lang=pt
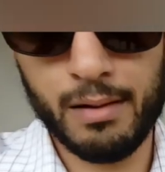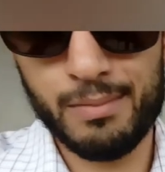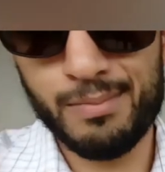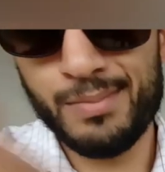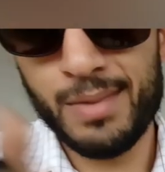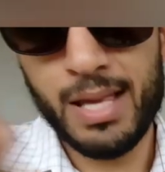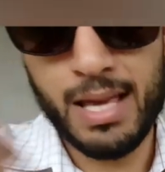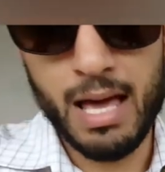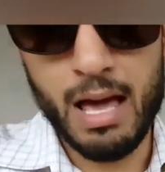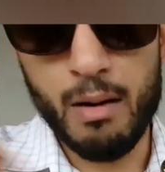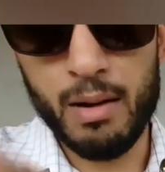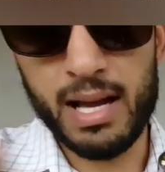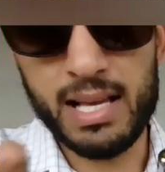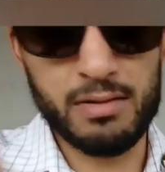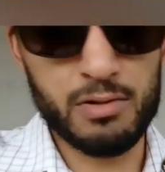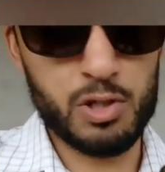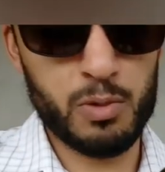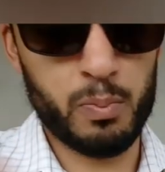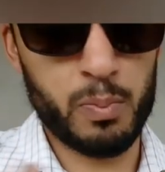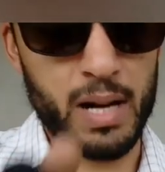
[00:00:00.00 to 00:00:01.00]
É, é uma
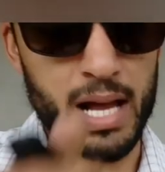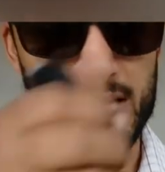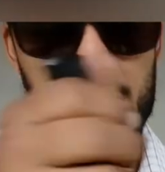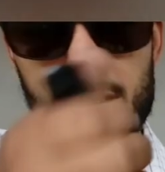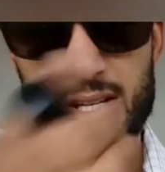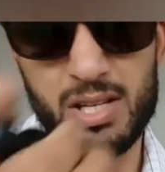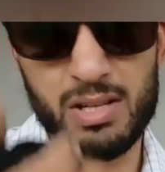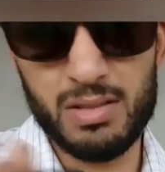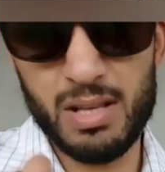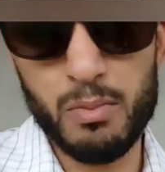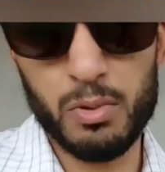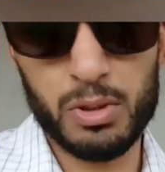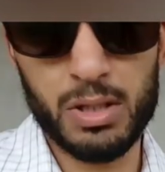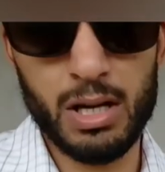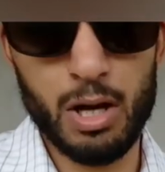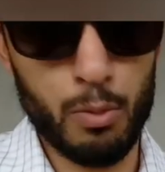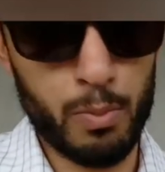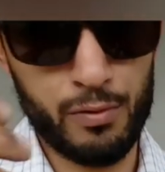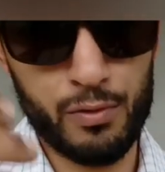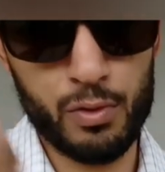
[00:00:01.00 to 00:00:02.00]
questão de prática, acho que não é muito
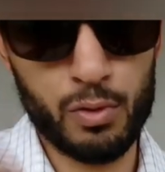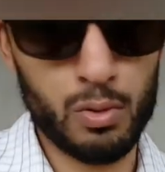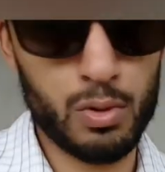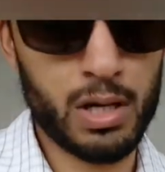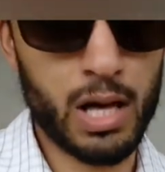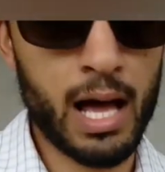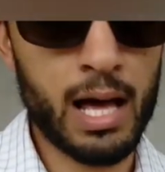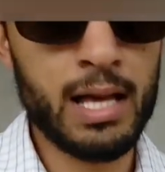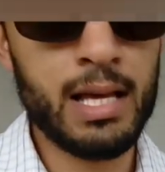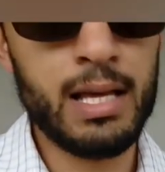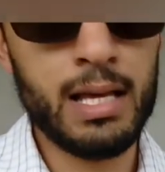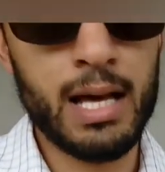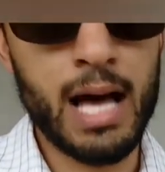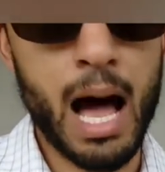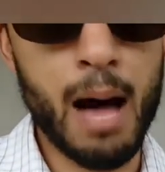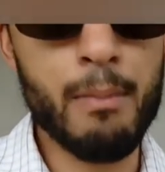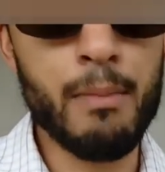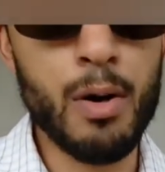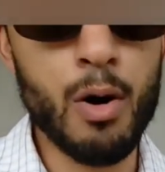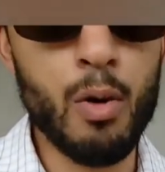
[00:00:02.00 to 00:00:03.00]
legal, eu prefiro colocar
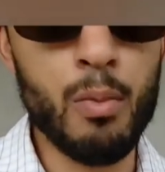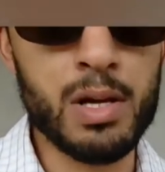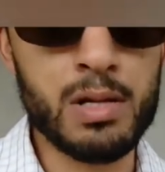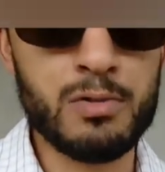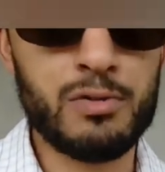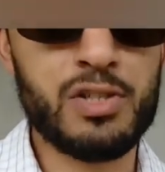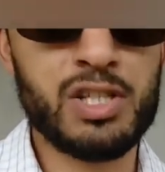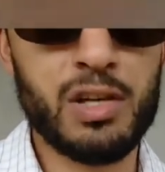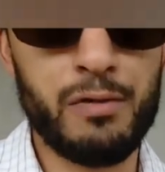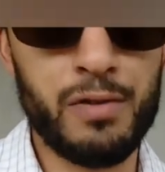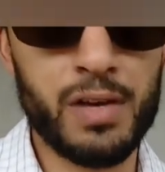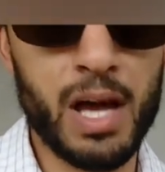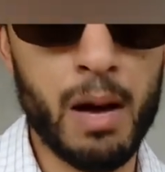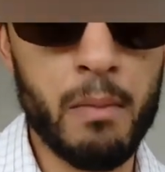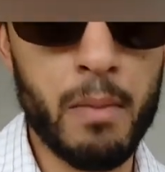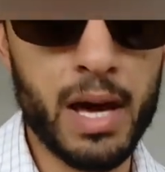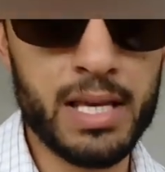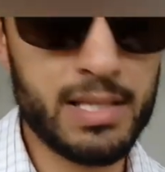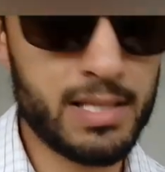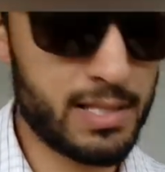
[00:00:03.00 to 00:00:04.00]
à mão mesmo. Acho que
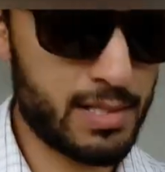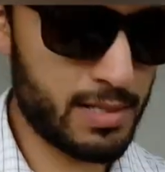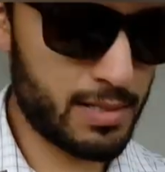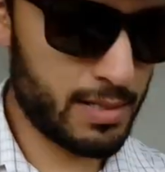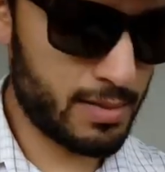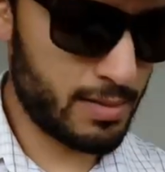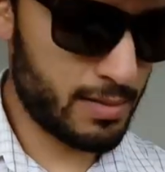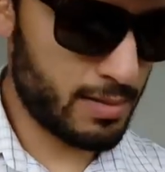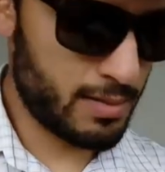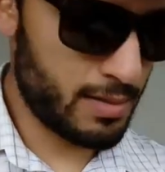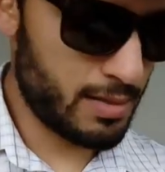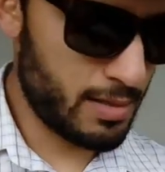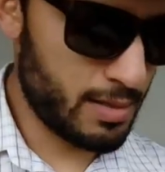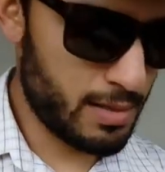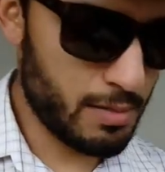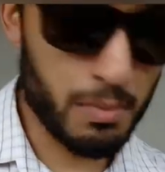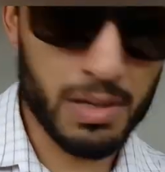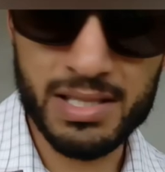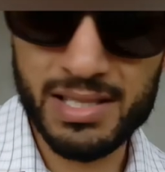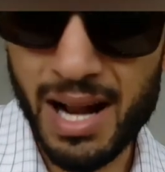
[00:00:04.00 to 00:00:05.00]
fica mais,
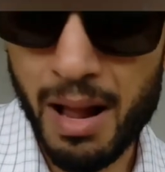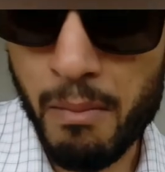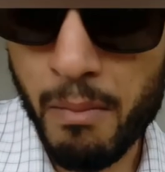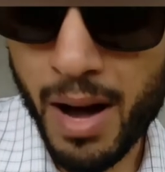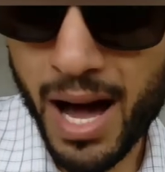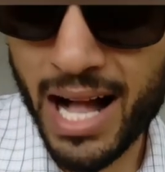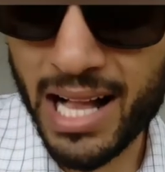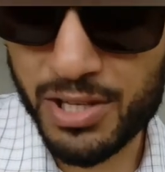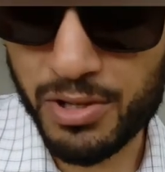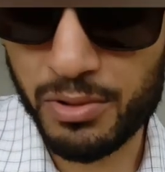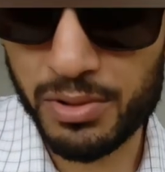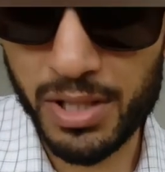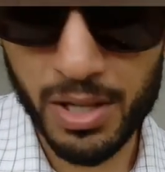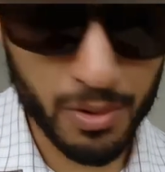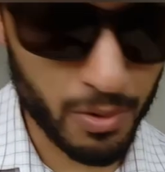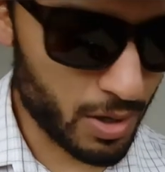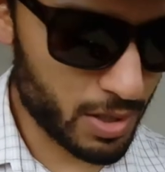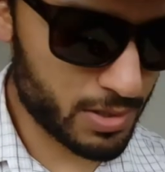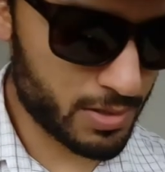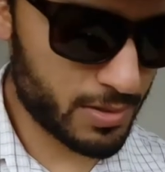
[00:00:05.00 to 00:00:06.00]
mais dramático o
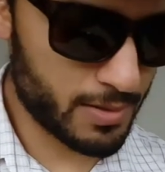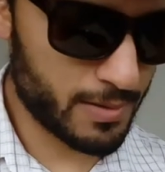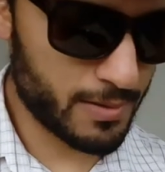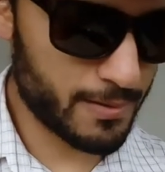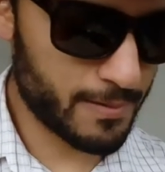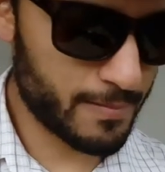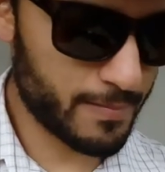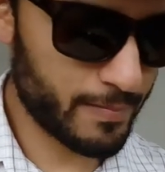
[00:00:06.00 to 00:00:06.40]
negócio.